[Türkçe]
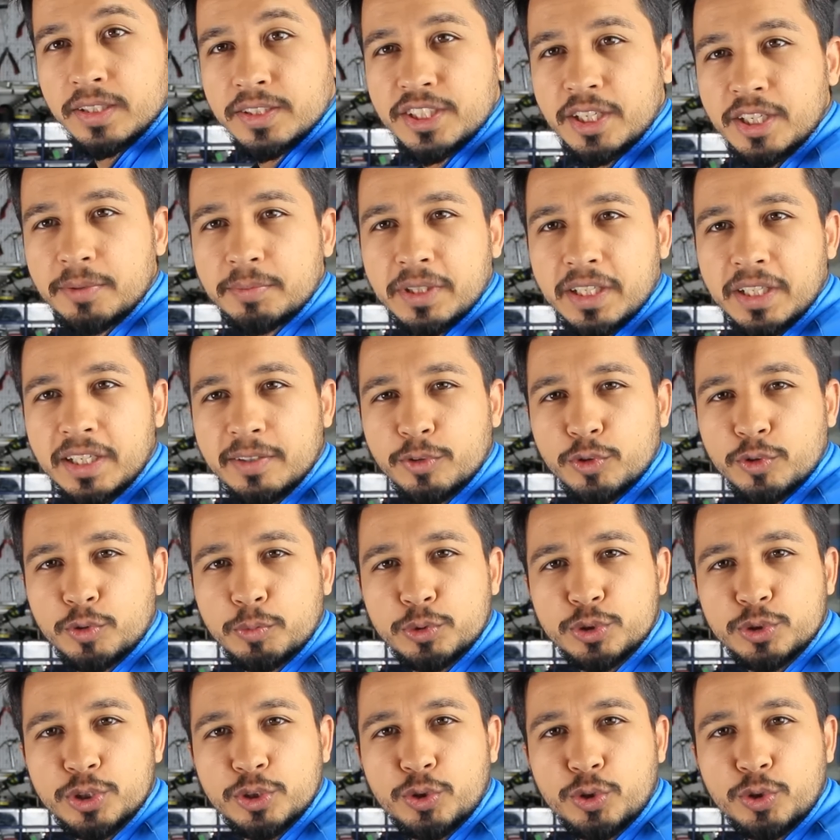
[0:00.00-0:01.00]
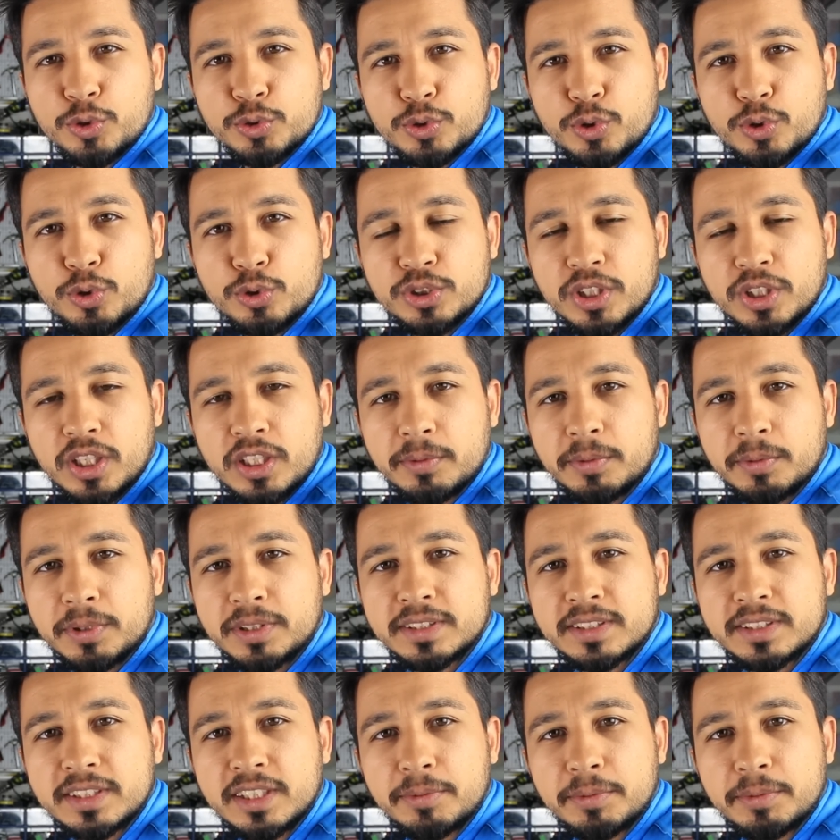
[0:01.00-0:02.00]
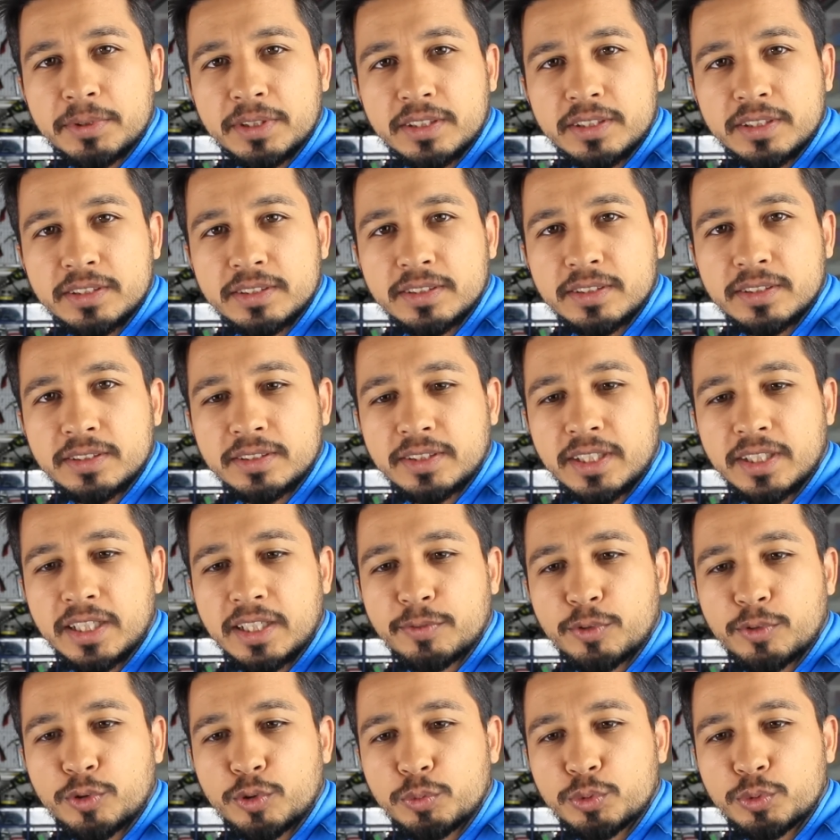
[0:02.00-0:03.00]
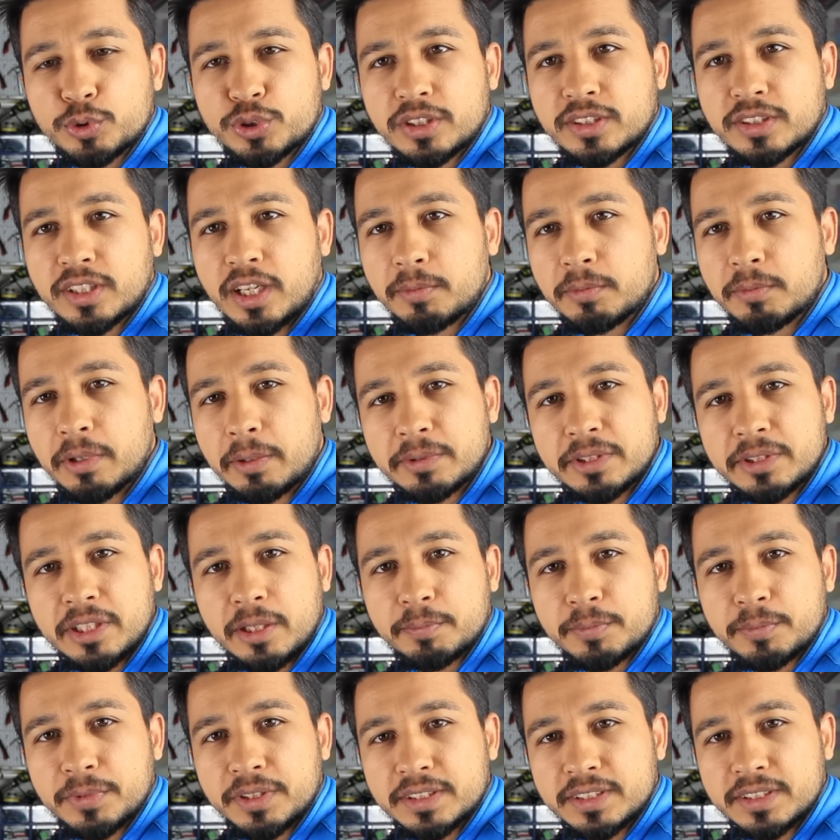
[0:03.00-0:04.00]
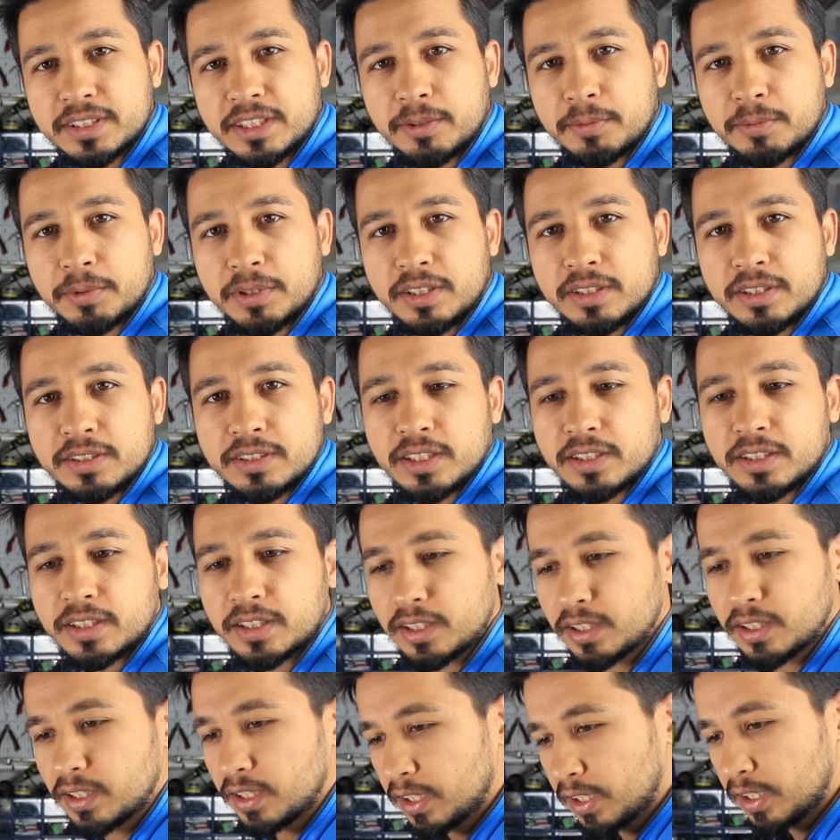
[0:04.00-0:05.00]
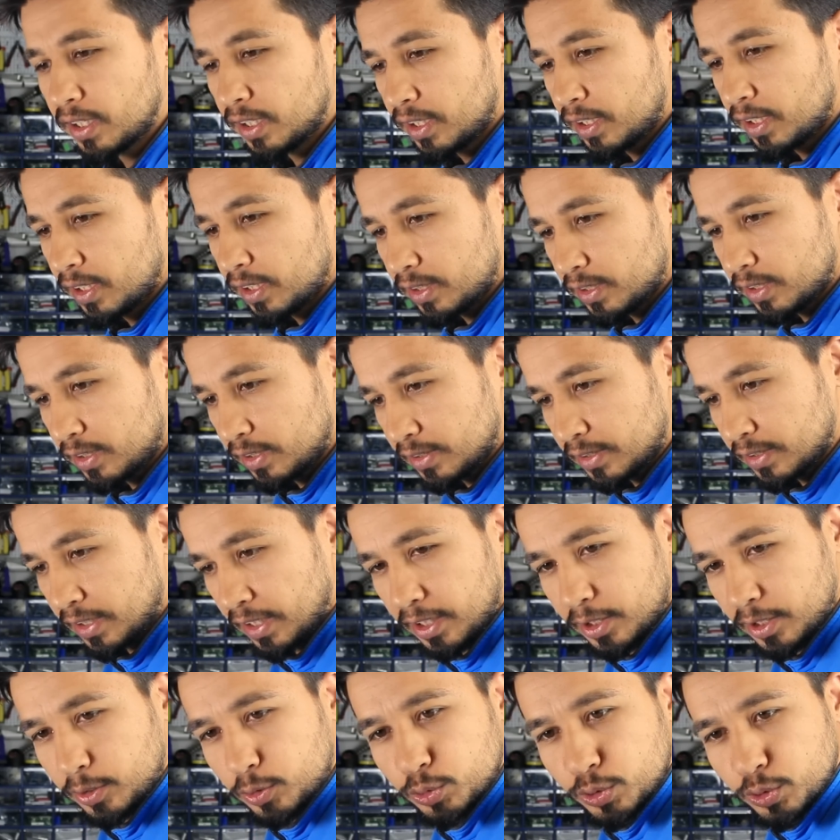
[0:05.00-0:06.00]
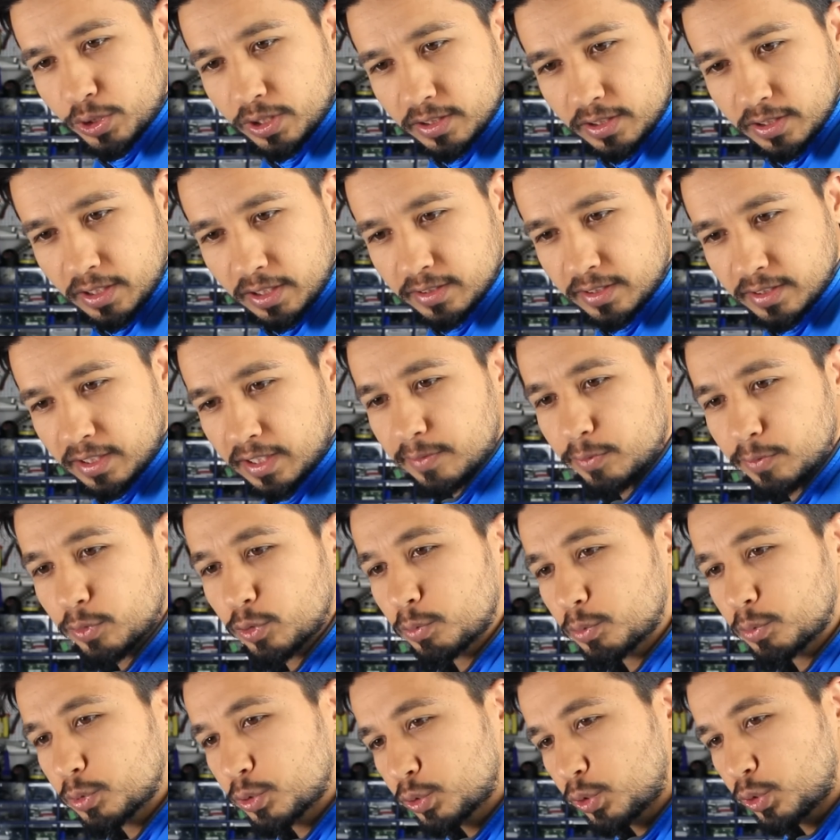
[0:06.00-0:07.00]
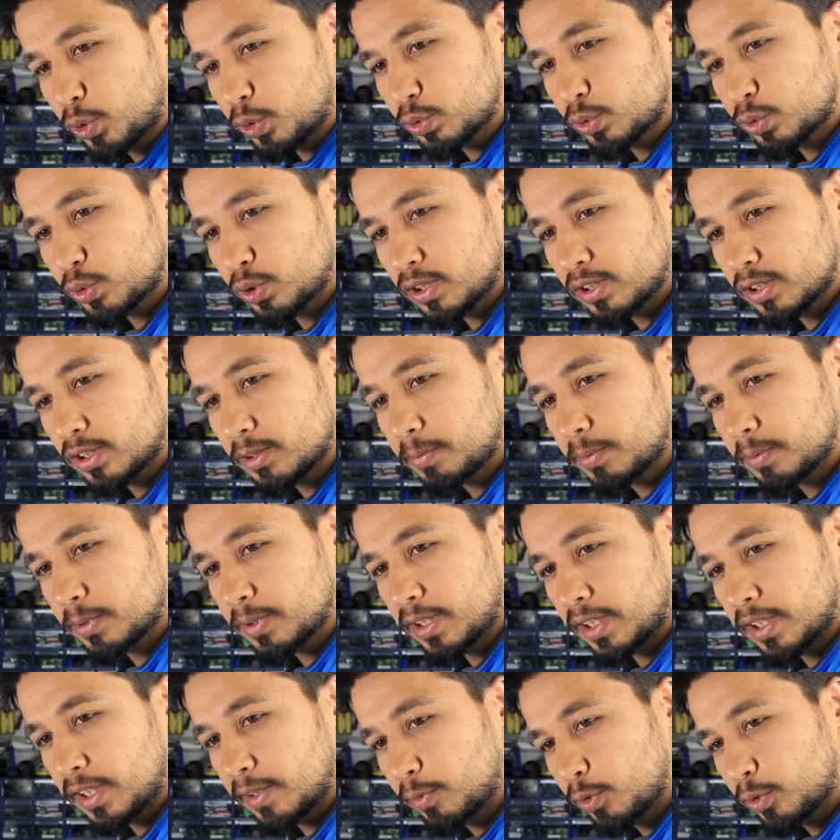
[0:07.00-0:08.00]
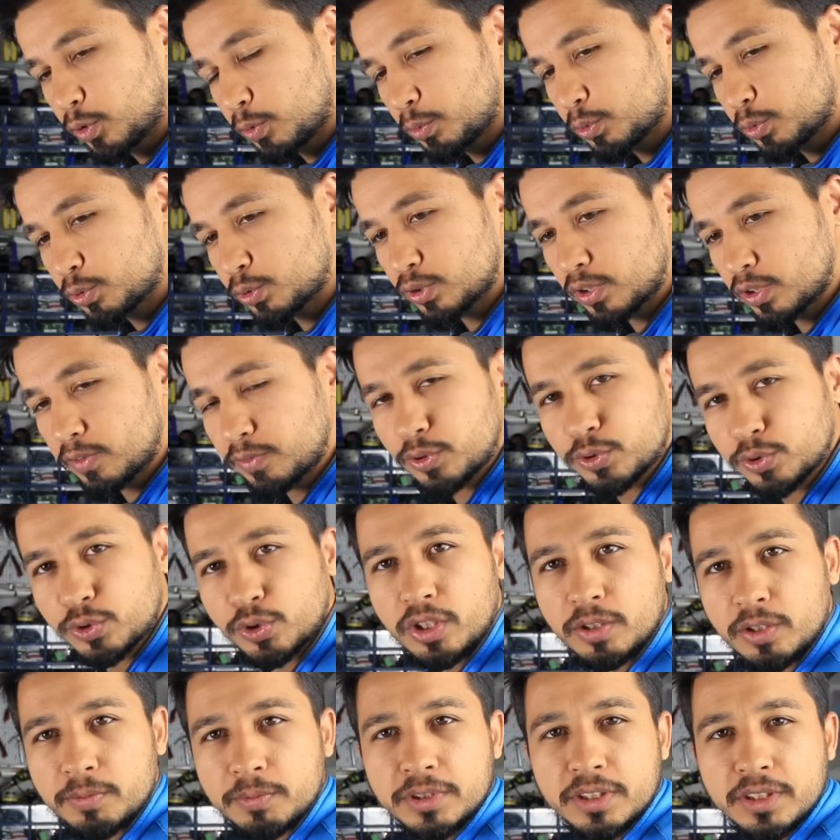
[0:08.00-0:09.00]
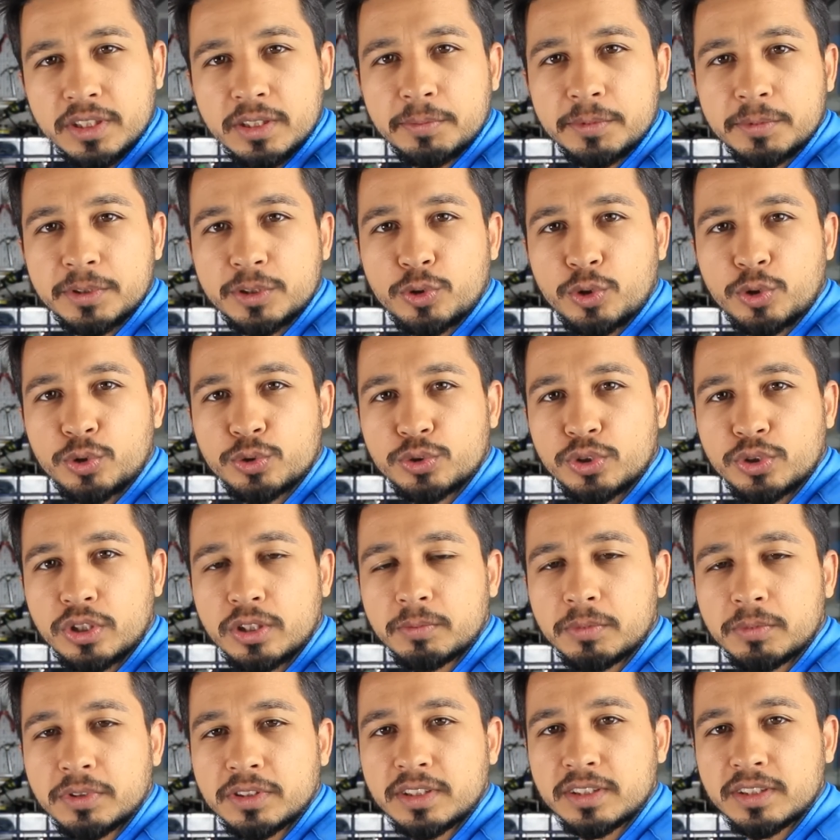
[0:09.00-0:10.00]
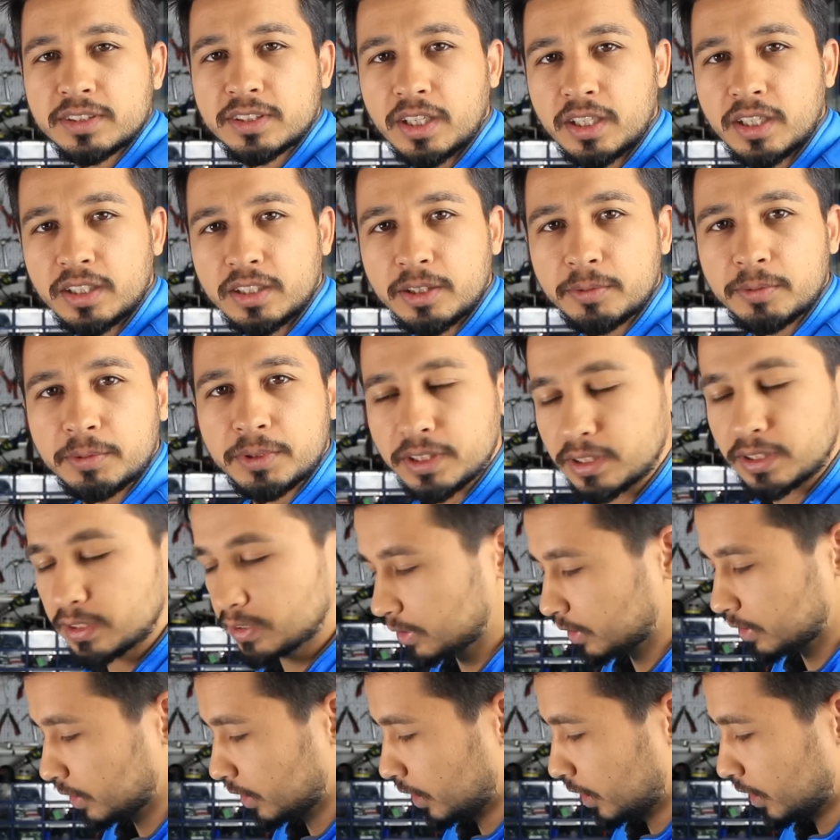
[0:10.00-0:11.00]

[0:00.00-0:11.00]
Cep telefonumuzla kontrol sağlamak isteyebiliriz. Telefonumuzla timelapse yapmak isteyebiliriz ya da internet üzerinden telefonumuzu kontrol edip telefonumuzun da fotoğraf makinemizi kontrol etmesini sağlayabiliriz.